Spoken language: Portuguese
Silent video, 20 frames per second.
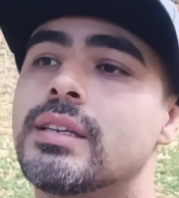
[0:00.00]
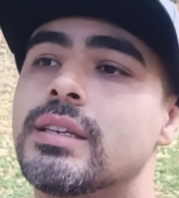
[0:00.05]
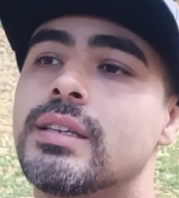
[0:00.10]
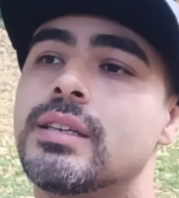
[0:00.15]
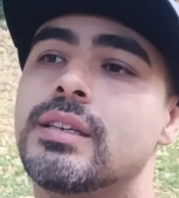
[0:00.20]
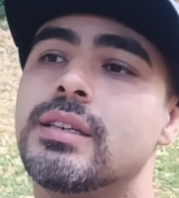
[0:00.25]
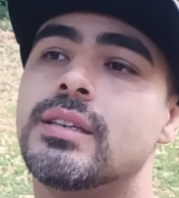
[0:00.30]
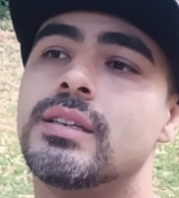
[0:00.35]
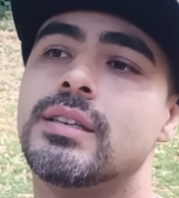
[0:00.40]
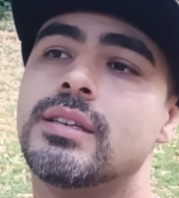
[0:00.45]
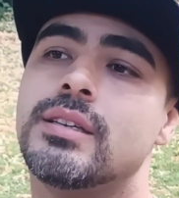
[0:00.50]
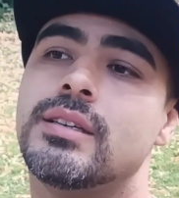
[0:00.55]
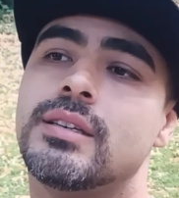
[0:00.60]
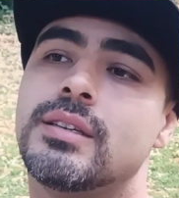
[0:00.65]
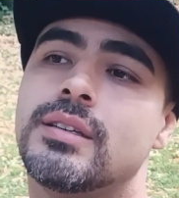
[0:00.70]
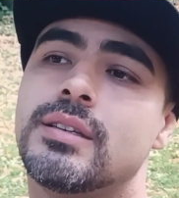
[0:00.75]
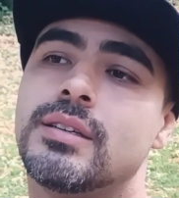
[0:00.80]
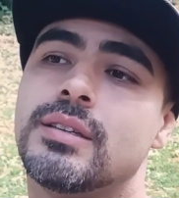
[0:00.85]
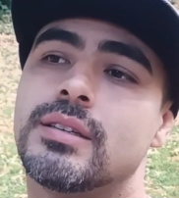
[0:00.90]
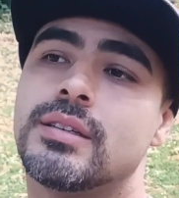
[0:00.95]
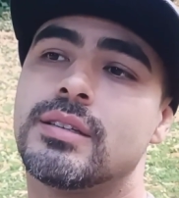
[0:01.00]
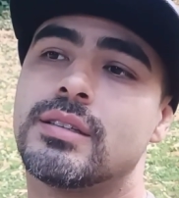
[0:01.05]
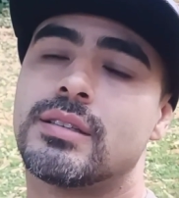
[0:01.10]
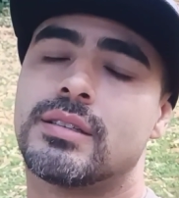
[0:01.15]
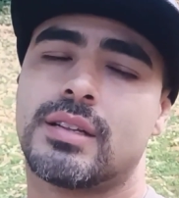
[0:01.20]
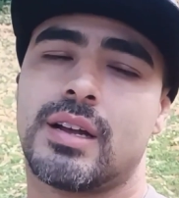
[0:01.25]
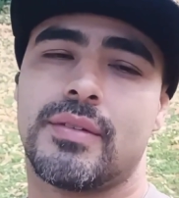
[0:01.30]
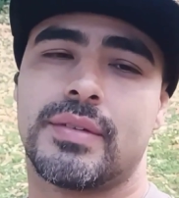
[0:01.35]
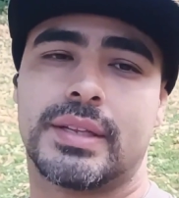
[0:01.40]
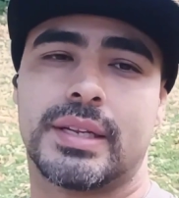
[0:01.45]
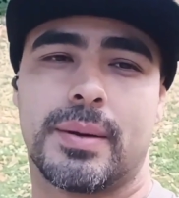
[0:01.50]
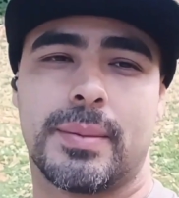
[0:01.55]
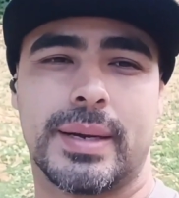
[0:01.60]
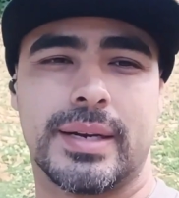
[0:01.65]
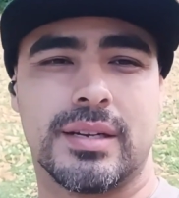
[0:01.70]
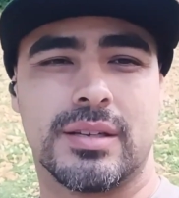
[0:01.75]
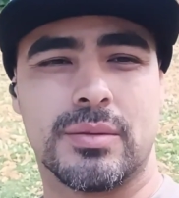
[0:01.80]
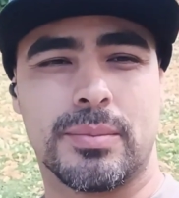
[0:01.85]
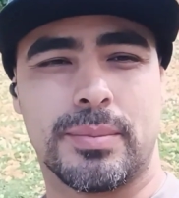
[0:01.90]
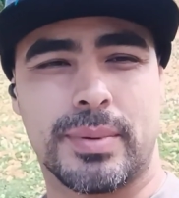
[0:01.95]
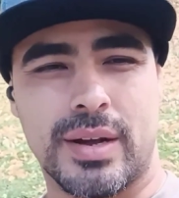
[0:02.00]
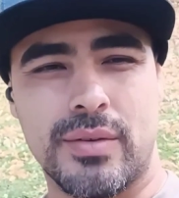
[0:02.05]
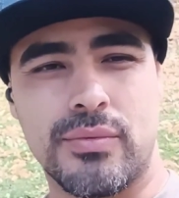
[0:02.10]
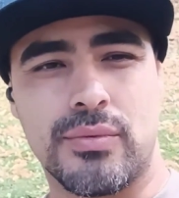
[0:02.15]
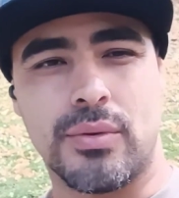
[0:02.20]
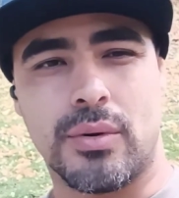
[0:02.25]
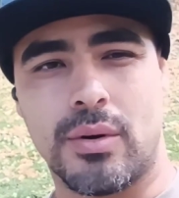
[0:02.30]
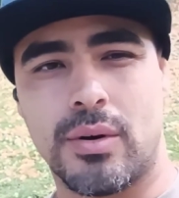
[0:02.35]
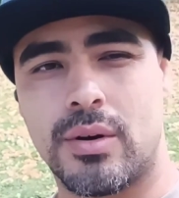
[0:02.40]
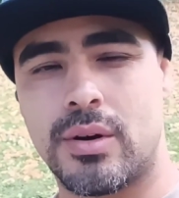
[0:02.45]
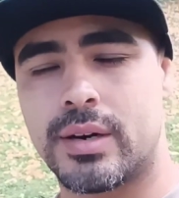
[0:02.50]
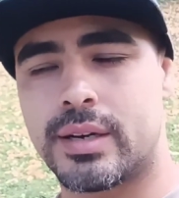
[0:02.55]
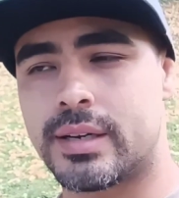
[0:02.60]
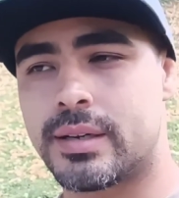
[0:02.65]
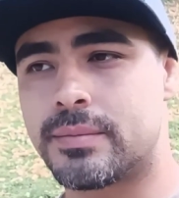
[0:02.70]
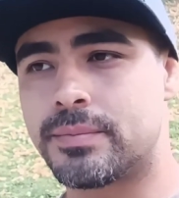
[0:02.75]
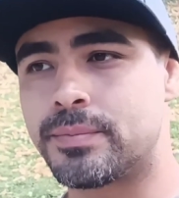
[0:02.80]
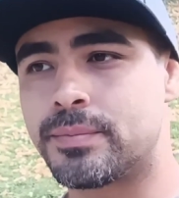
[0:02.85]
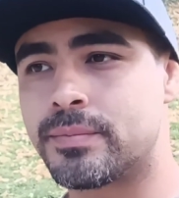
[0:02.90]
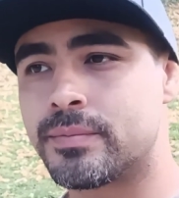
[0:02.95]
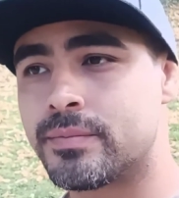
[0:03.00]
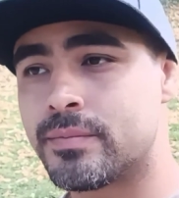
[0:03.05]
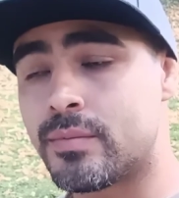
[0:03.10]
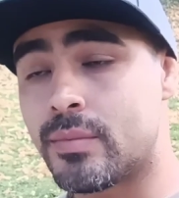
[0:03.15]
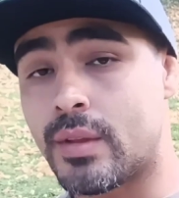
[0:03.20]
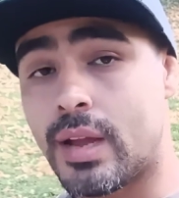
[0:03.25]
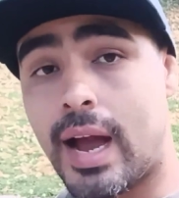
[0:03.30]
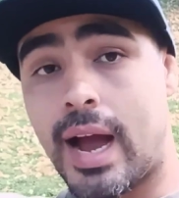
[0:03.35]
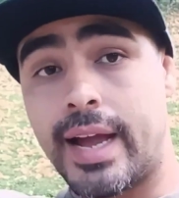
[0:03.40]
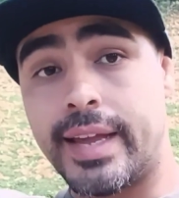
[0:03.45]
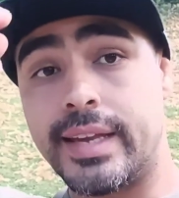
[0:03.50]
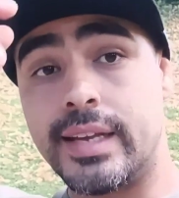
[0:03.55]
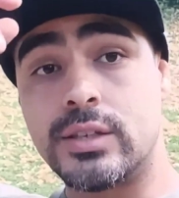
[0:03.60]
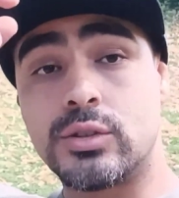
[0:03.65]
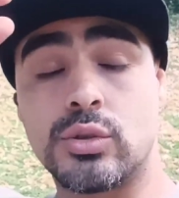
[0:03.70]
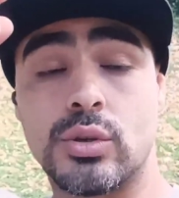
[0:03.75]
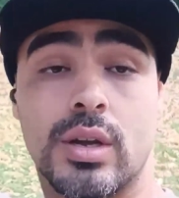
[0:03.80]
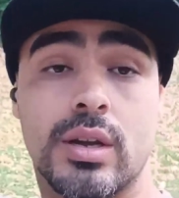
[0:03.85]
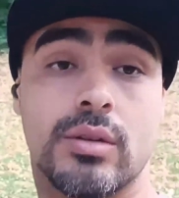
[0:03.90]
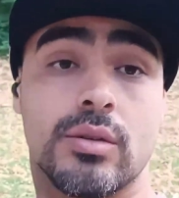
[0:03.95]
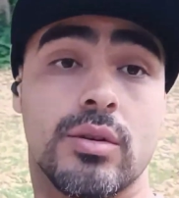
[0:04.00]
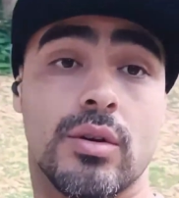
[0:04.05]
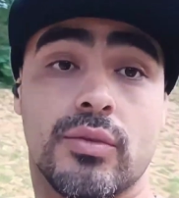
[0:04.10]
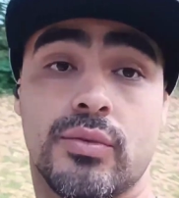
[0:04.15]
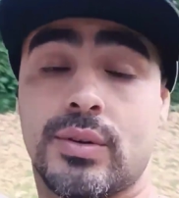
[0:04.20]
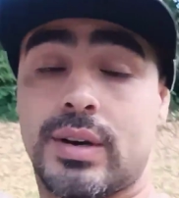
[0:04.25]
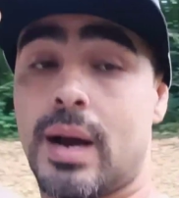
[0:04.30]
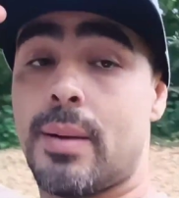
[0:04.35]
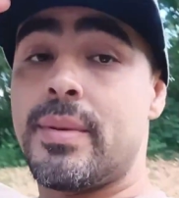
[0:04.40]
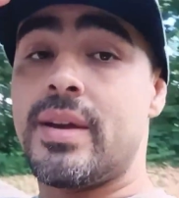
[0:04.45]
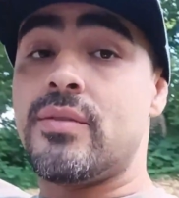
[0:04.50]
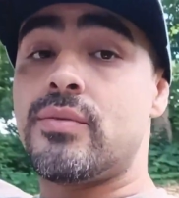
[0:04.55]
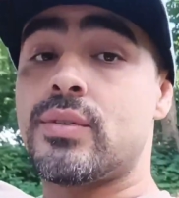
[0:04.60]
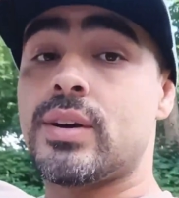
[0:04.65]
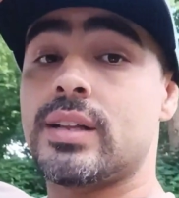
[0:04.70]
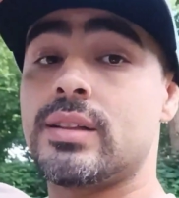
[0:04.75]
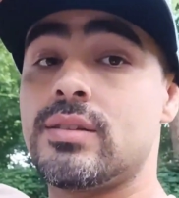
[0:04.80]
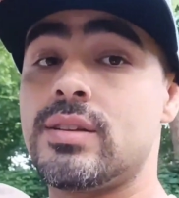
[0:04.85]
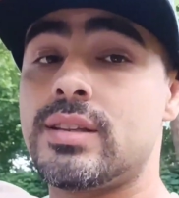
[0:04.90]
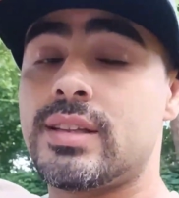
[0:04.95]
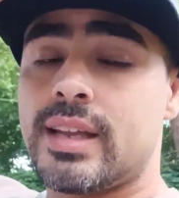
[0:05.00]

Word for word: e estava trabalhando para fora Aí isso eu, eu acabei ficando